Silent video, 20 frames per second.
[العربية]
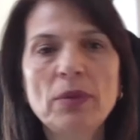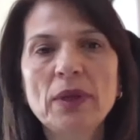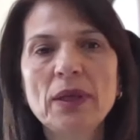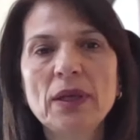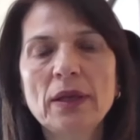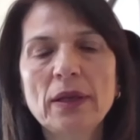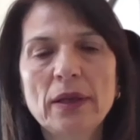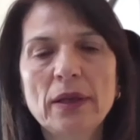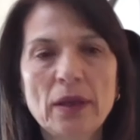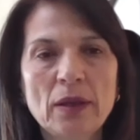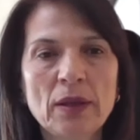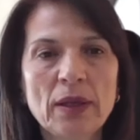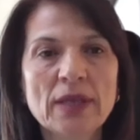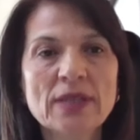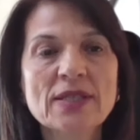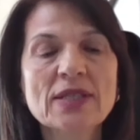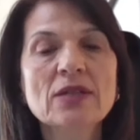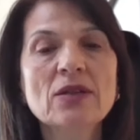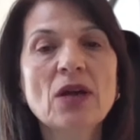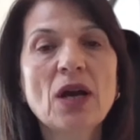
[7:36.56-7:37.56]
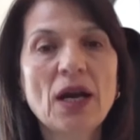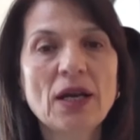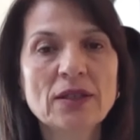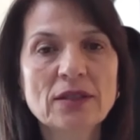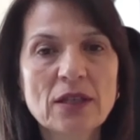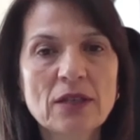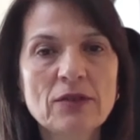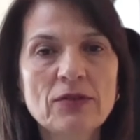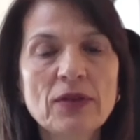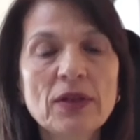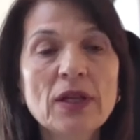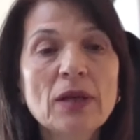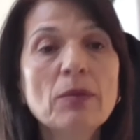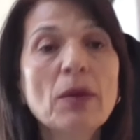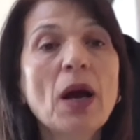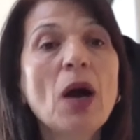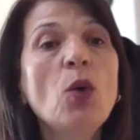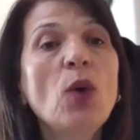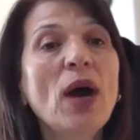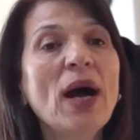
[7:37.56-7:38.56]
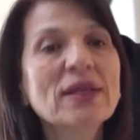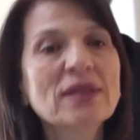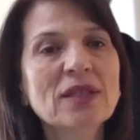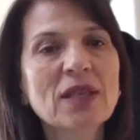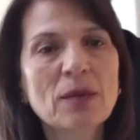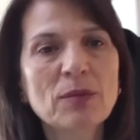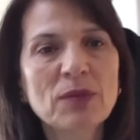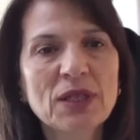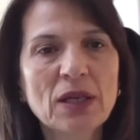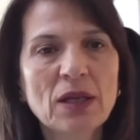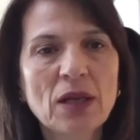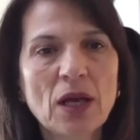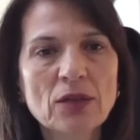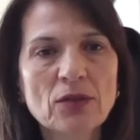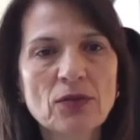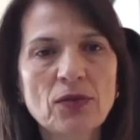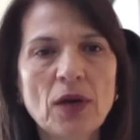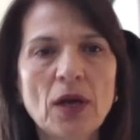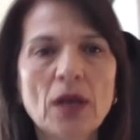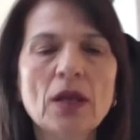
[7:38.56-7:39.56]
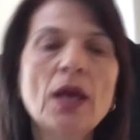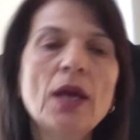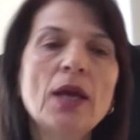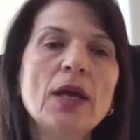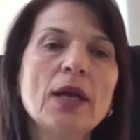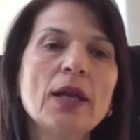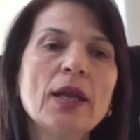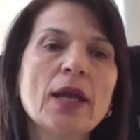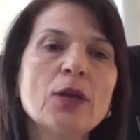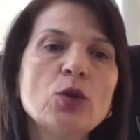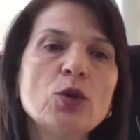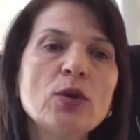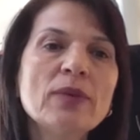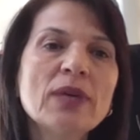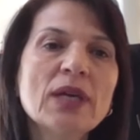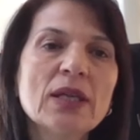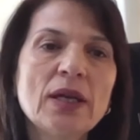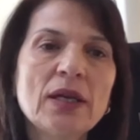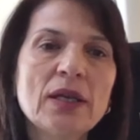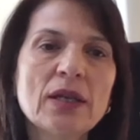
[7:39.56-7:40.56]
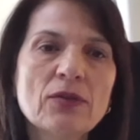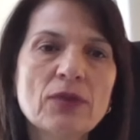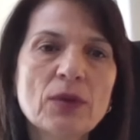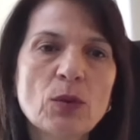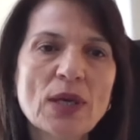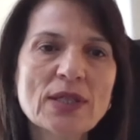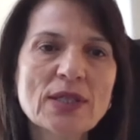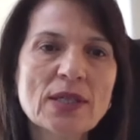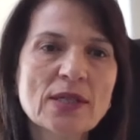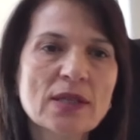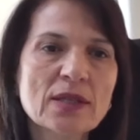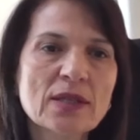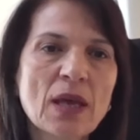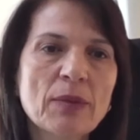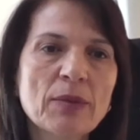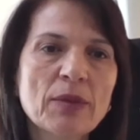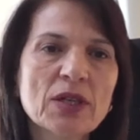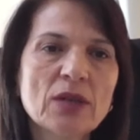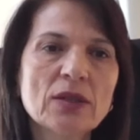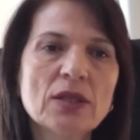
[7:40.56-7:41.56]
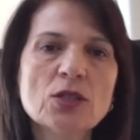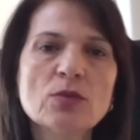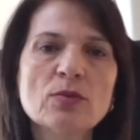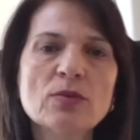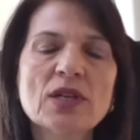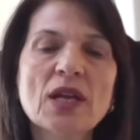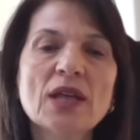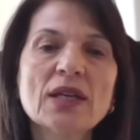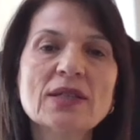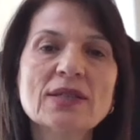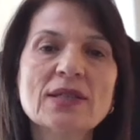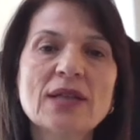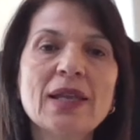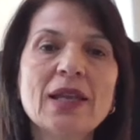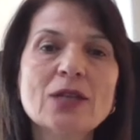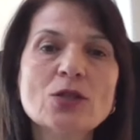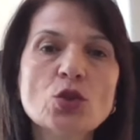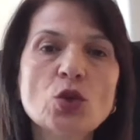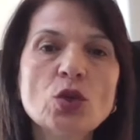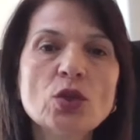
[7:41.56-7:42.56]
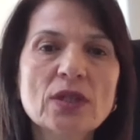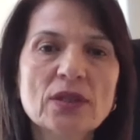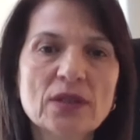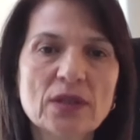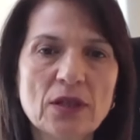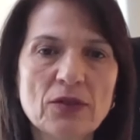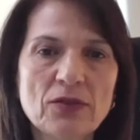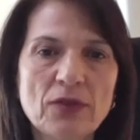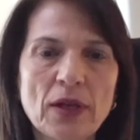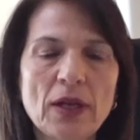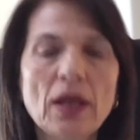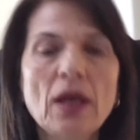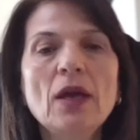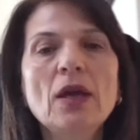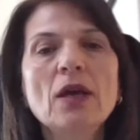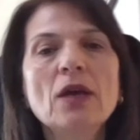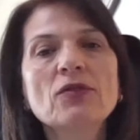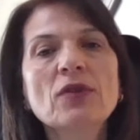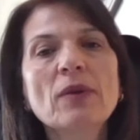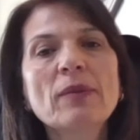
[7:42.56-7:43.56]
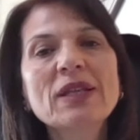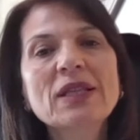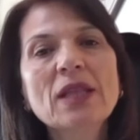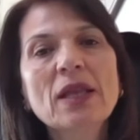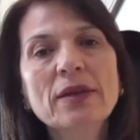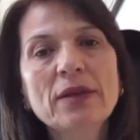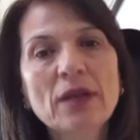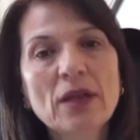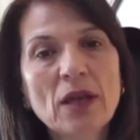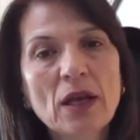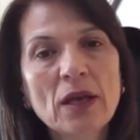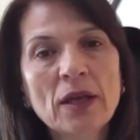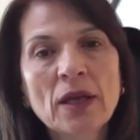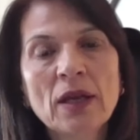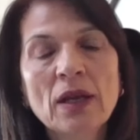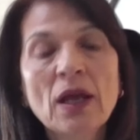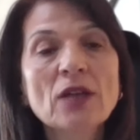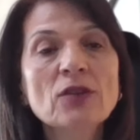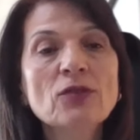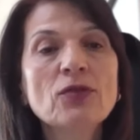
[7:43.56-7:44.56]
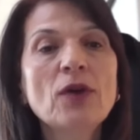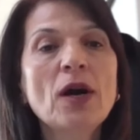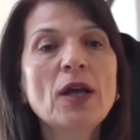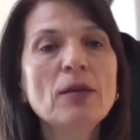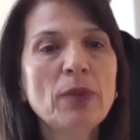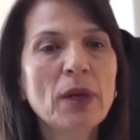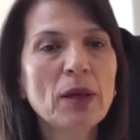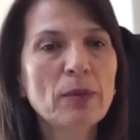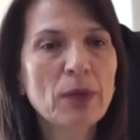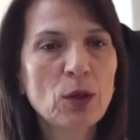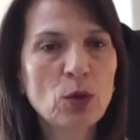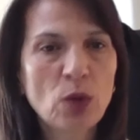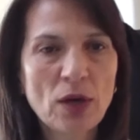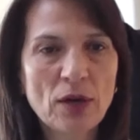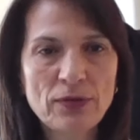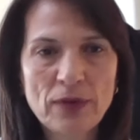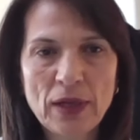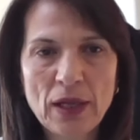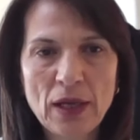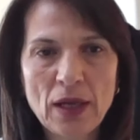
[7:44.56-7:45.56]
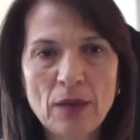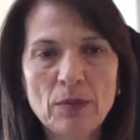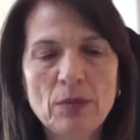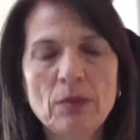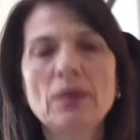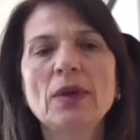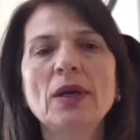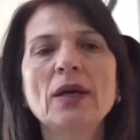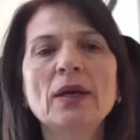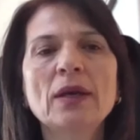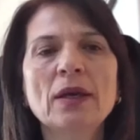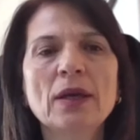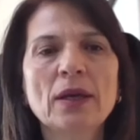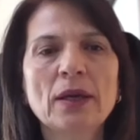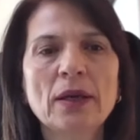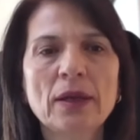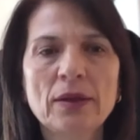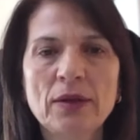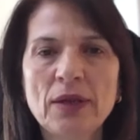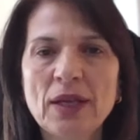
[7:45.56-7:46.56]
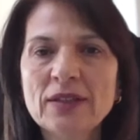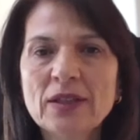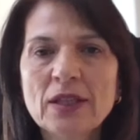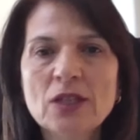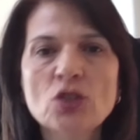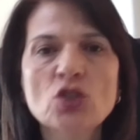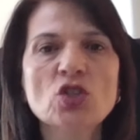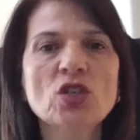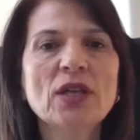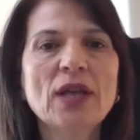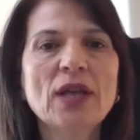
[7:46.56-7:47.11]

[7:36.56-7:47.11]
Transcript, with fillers: بصناعه الفيلم او حتى من الاطفال لانه يمكن احنا في مؤسسه تامر قداش بنركز على صوت الطفل فمثلا الاطفال بيعملوا افلام نتيجه